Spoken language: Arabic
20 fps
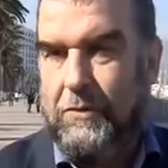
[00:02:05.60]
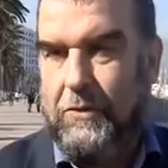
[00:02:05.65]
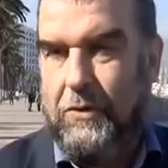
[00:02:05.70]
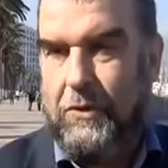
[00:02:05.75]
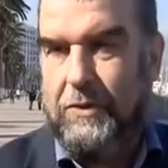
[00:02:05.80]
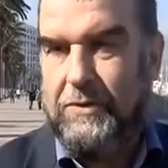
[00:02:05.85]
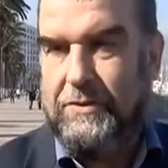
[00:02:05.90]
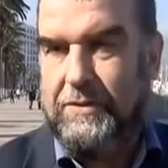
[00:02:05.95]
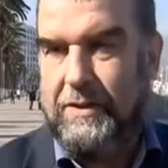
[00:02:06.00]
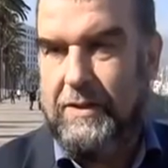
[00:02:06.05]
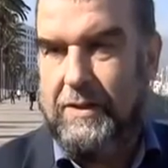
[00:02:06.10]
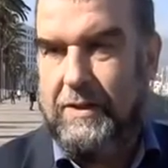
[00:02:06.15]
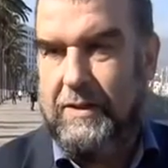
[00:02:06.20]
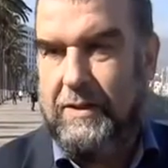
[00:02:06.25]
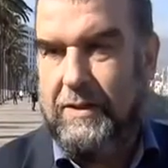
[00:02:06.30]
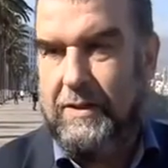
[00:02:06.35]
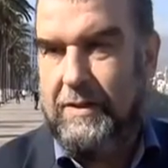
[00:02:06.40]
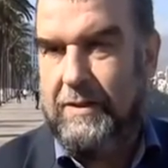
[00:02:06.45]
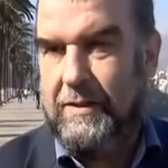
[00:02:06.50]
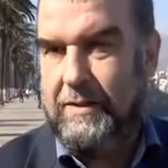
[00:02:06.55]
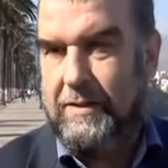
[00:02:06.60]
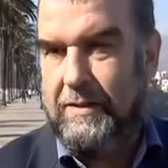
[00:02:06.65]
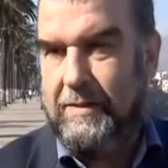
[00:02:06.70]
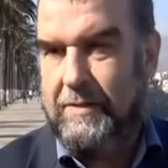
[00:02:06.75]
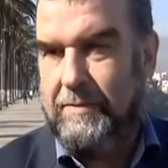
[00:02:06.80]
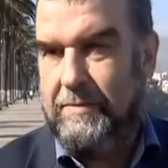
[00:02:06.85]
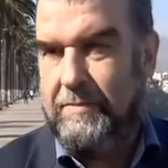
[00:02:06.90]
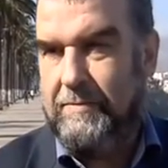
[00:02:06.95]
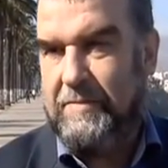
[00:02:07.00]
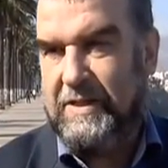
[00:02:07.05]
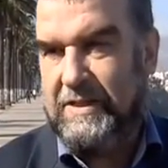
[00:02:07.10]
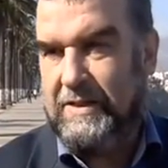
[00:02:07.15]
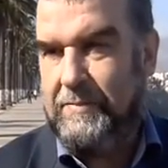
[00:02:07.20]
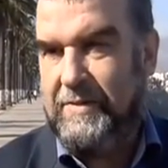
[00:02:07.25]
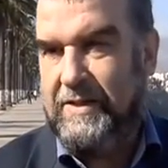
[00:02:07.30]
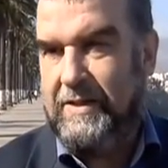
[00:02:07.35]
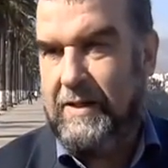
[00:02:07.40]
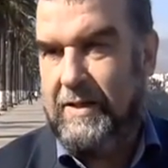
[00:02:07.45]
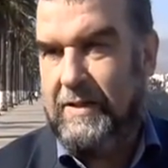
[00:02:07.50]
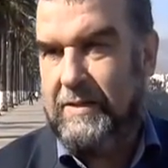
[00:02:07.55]
وعود آه، ماذا
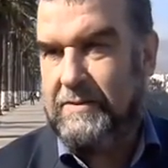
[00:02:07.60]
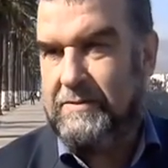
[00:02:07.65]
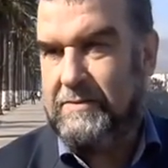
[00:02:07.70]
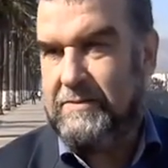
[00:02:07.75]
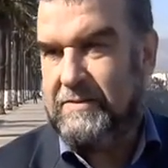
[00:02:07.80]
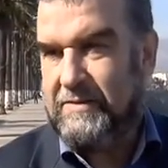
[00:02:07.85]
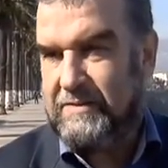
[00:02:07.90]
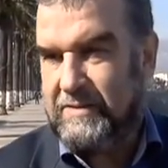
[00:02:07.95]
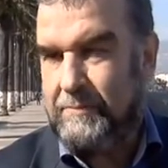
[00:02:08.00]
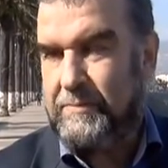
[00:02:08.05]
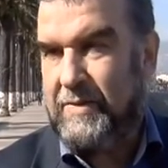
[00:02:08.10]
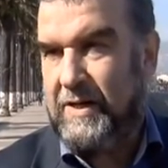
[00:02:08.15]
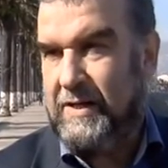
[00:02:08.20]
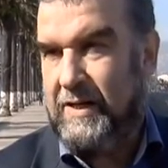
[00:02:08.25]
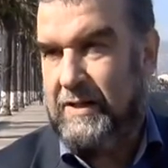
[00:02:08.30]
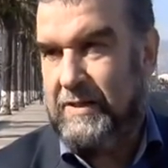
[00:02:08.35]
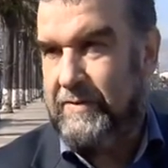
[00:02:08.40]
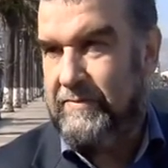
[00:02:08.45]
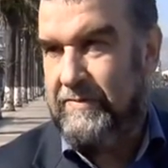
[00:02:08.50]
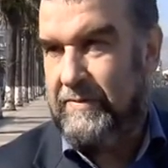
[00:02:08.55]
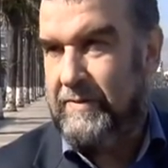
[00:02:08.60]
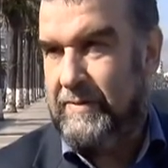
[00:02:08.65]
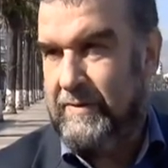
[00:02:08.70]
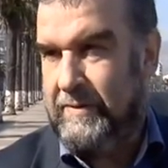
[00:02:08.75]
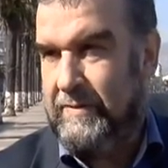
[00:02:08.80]
بنا تطبق يعني في